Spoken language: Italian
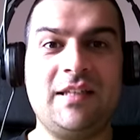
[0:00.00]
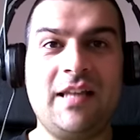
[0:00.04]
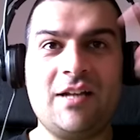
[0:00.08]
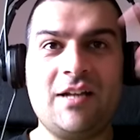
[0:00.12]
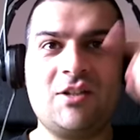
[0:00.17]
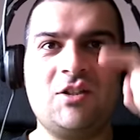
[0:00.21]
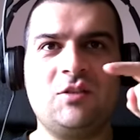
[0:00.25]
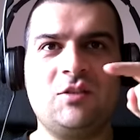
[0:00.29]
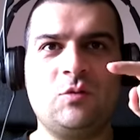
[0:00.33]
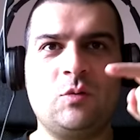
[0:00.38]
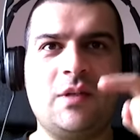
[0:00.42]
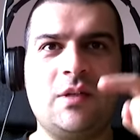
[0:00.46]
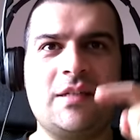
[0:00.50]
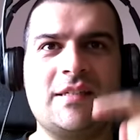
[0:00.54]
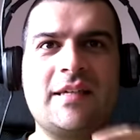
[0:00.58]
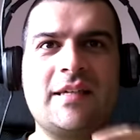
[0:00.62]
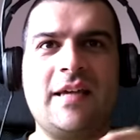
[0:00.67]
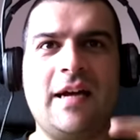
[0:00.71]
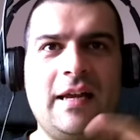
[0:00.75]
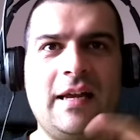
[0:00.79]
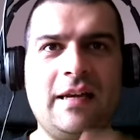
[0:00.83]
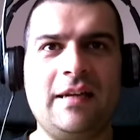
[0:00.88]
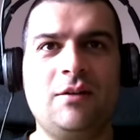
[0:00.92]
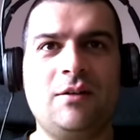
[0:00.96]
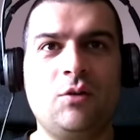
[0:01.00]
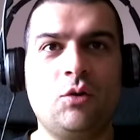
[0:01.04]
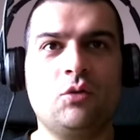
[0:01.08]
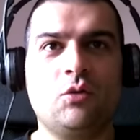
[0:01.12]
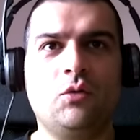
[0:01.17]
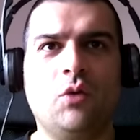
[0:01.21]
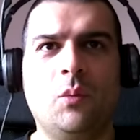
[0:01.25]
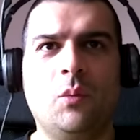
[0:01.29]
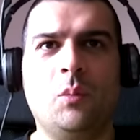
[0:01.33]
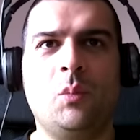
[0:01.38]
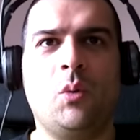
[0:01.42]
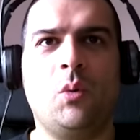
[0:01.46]
lanci sulle scale e
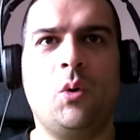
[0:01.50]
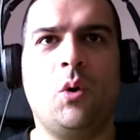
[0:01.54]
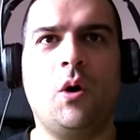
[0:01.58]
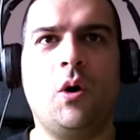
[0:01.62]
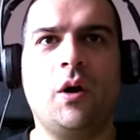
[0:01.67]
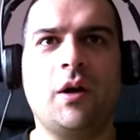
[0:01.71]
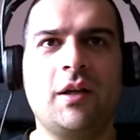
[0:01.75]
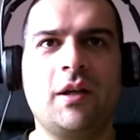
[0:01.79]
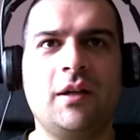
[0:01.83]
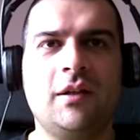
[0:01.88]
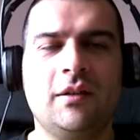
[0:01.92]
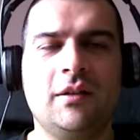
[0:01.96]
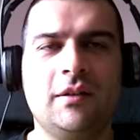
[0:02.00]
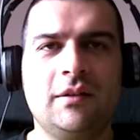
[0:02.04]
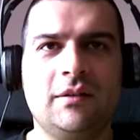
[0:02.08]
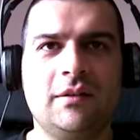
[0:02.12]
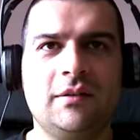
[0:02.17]
non, non muori.